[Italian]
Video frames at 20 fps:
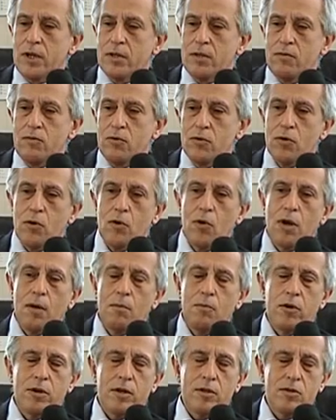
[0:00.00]
hanno avuto
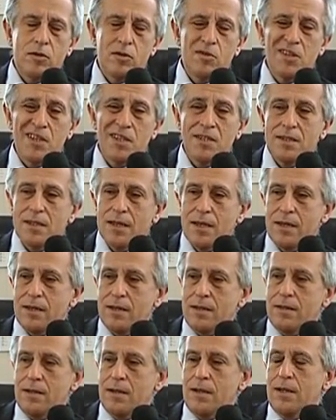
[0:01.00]
collaborazione
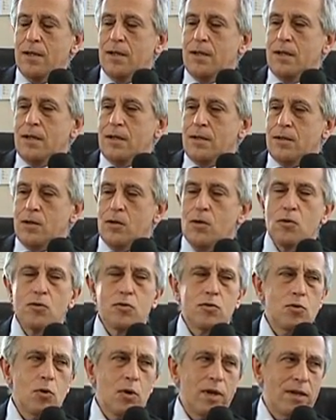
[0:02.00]
esterna, di
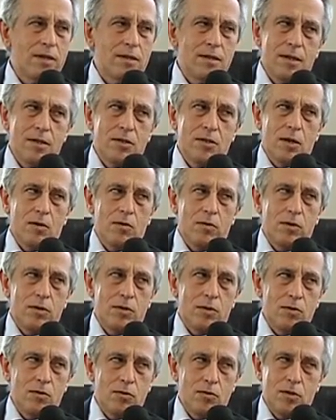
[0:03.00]
consulenza, già
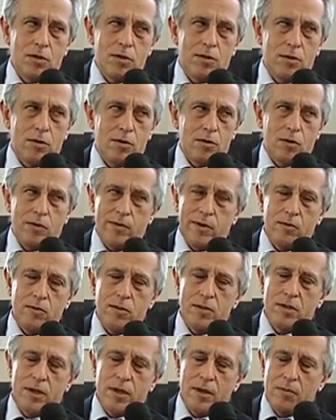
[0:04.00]
questo non ci si ritrova e
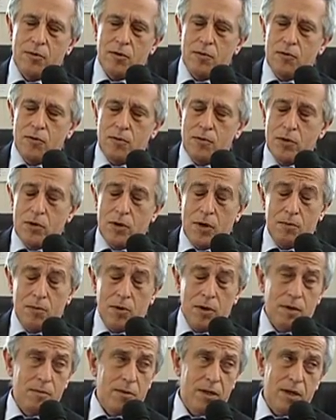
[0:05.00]
questa era poi più o meno la
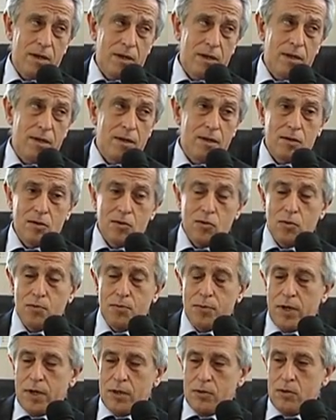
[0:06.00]
polemica che è
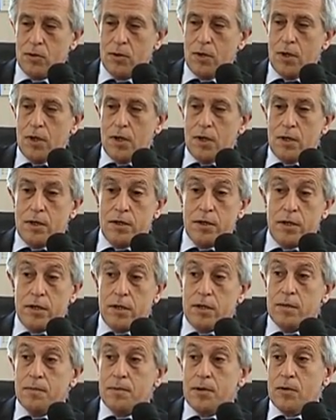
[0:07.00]
scoppiata
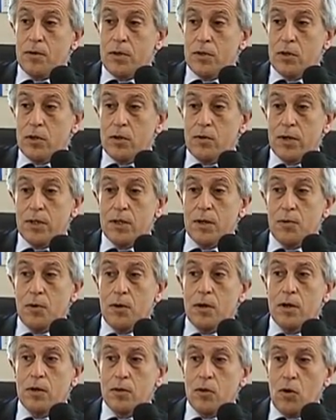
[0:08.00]
ieri. Per quanto riguarda
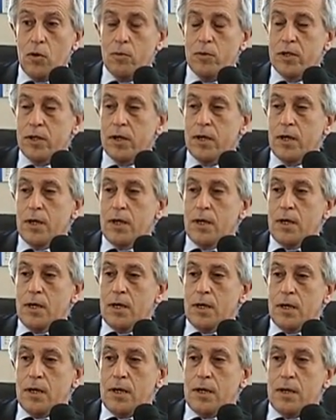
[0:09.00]
poi le nomine,
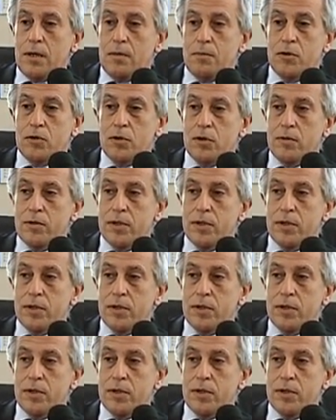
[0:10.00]
eh, bisogna,